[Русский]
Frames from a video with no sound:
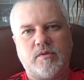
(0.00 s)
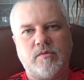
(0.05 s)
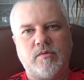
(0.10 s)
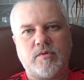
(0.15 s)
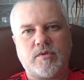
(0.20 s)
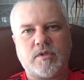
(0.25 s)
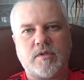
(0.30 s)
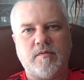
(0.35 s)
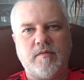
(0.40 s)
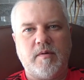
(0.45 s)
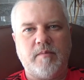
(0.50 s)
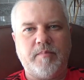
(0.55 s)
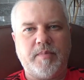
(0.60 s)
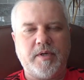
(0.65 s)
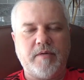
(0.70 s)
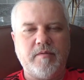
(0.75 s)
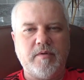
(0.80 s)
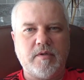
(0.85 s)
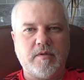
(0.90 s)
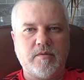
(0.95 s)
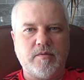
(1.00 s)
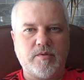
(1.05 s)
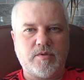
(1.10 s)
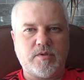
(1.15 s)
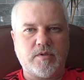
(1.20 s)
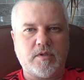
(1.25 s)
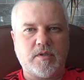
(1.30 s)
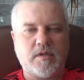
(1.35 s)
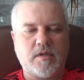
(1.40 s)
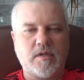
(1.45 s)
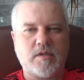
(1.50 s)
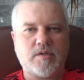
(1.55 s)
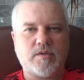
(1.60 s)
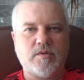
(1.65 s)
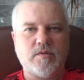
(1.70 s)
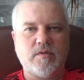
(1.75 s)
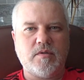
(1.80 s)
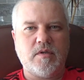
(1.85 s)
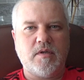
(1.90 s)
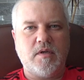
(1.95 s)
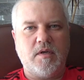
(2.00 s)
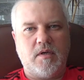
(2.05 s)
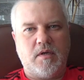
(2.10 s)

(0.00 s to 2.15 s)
тоже к вам привык очень хорошо